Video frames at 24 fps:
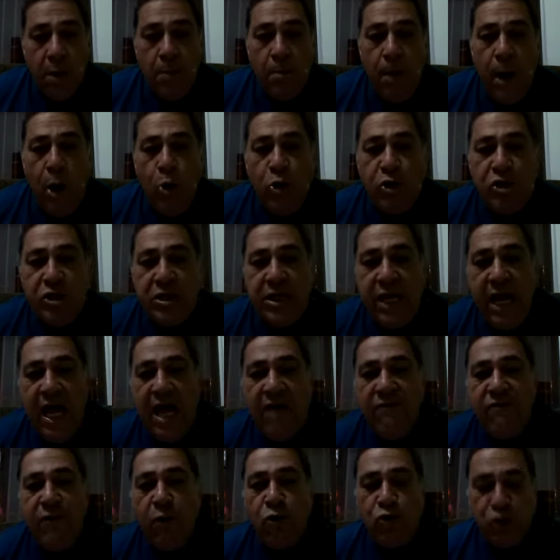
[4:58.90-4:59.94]
Paulo
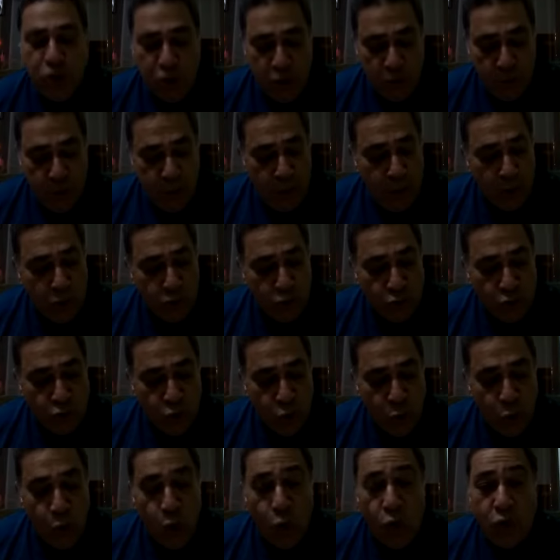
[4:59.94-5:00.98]
escreve aos irmãos
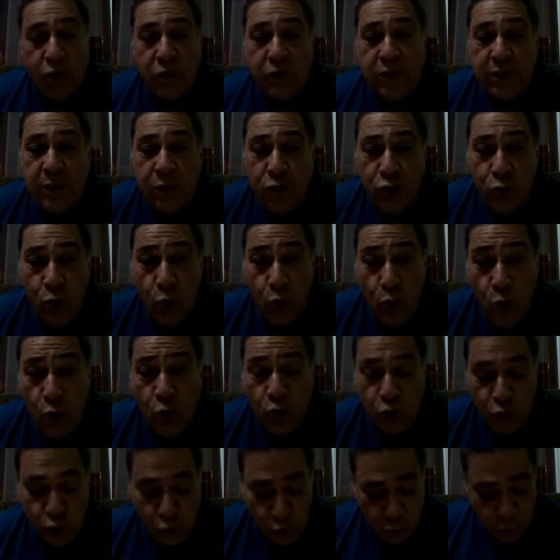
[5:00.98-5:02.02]
de, Coloss de
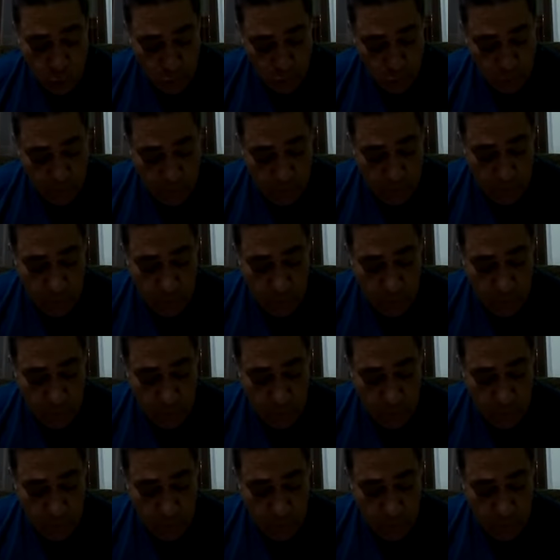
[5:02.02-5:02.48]
Colossos,